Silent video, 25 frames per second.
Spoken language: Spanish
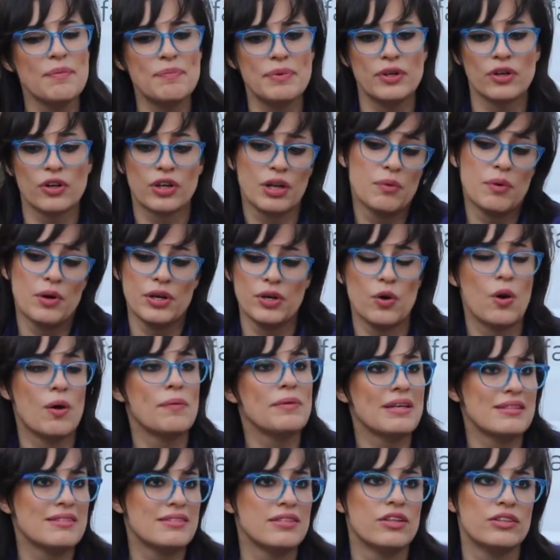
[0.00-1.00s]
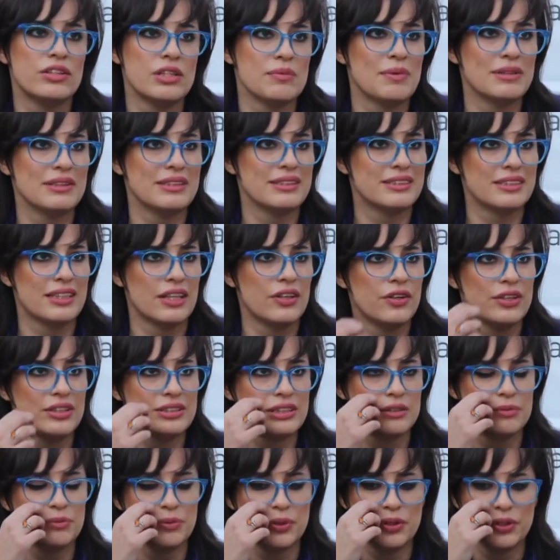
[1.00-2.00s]
pero que bueno, no había sido tematizado de
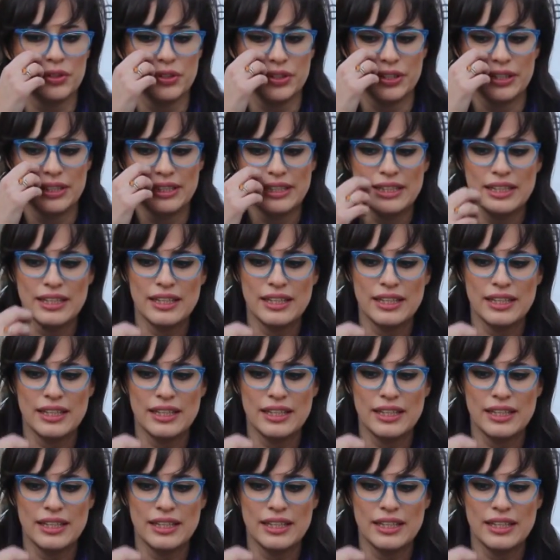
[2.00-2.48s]
ese modo.